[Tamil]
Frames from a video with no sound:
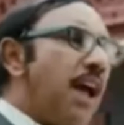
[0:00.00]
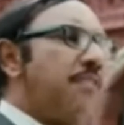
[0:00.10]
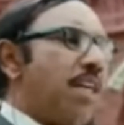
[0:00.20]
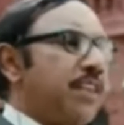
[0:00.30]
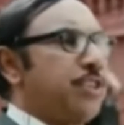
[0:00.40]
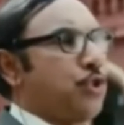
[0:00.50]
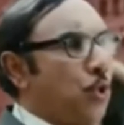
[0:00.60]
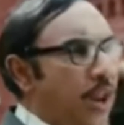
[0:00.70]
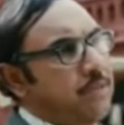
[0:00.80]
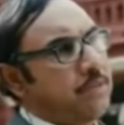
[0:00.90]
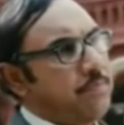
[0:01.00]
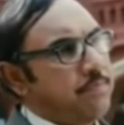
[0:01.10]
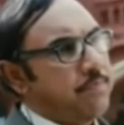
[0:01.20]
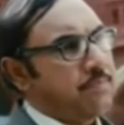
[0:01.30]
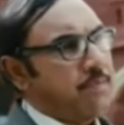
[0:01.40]
நீங்கள் உங்கள்
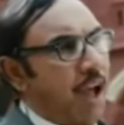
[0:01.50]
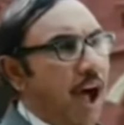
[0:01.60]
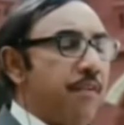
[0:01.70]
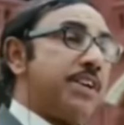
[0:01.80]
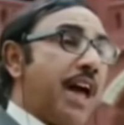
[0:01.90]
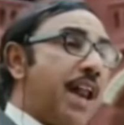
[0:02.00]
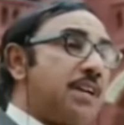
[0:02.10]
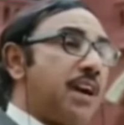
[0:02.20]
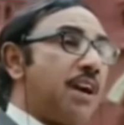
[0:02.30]
பேரை தான் எழுதுவீங்க